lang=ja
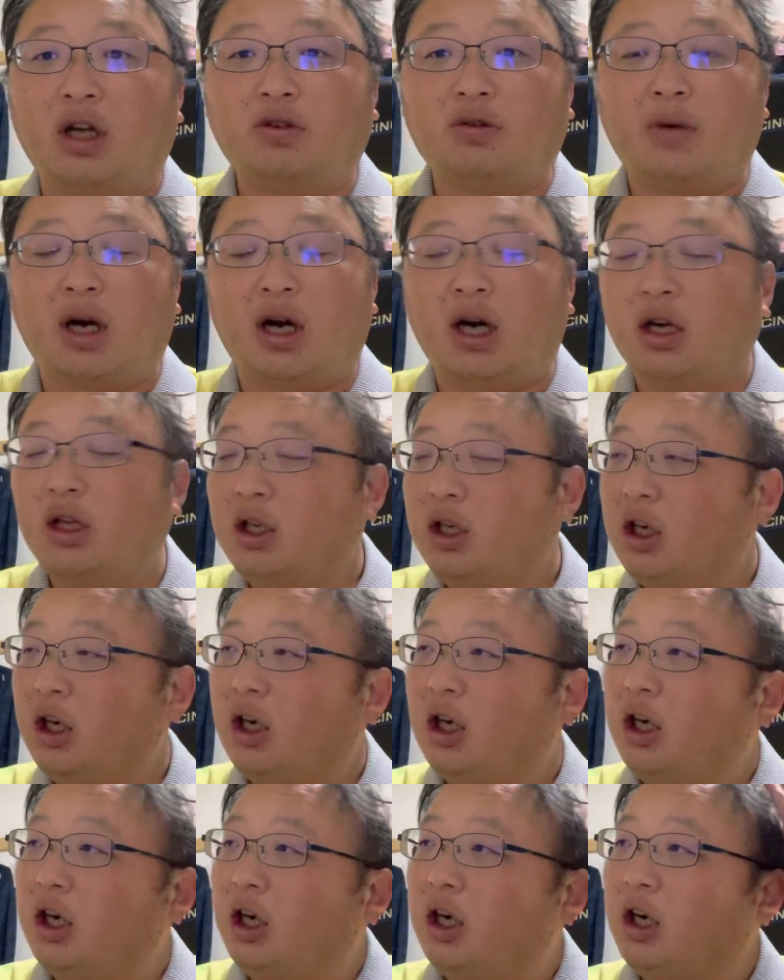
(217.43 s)
あとま
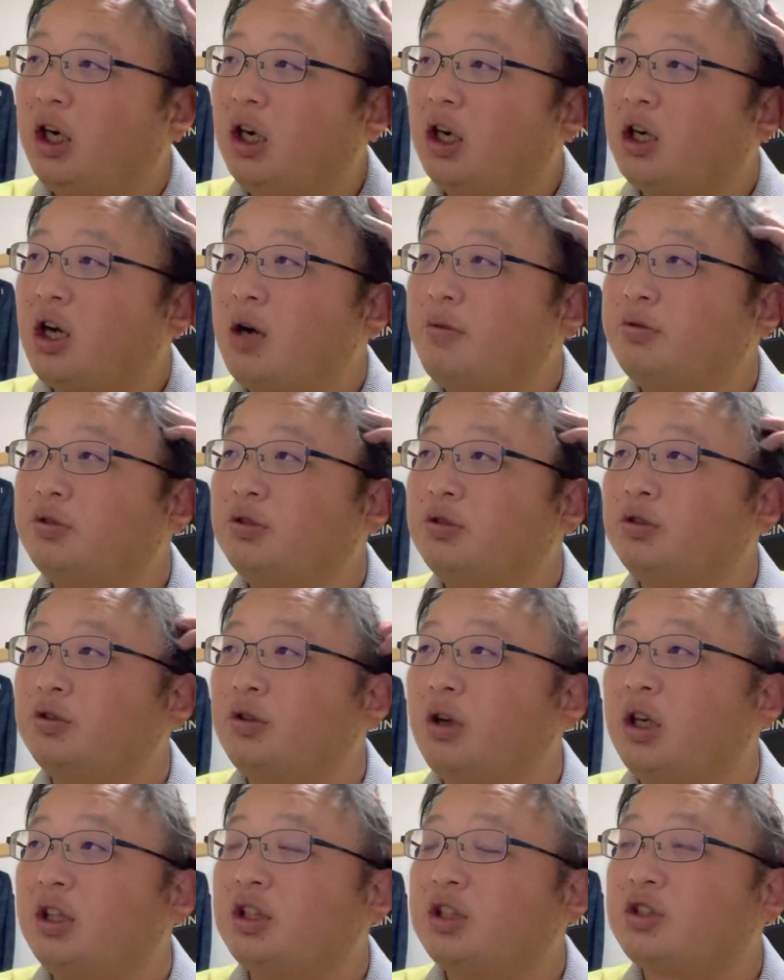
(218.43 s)
あ、あ株
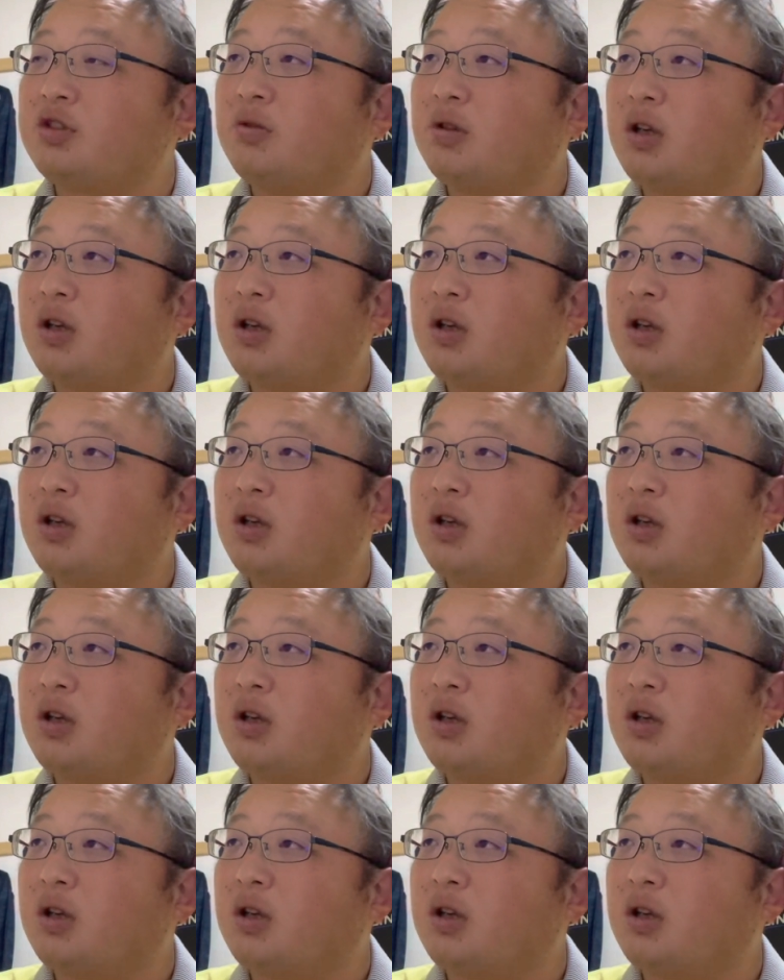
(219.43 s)
の話